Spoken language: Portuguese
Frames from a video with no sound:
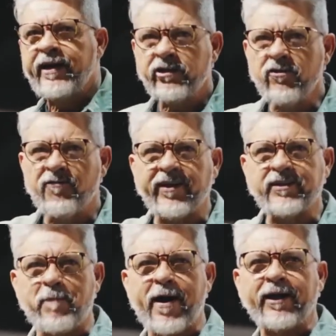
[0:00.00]
Aqueles que não
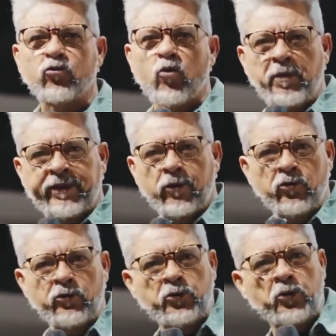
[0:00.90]
fazem parte do,
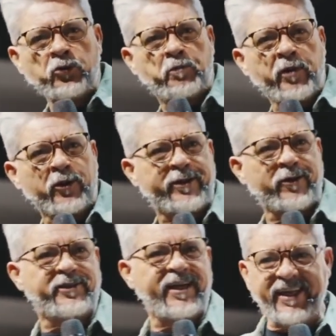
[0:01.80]
capitão do, do, do
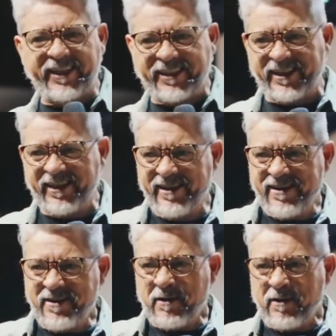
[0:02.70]
pelotão de
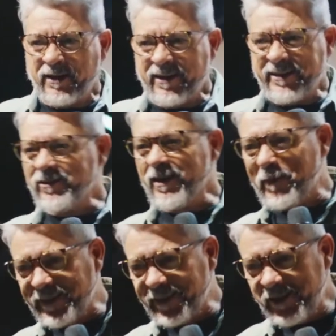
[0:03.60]
elite,
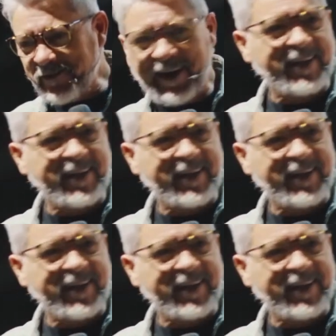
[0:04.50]
estão lá para se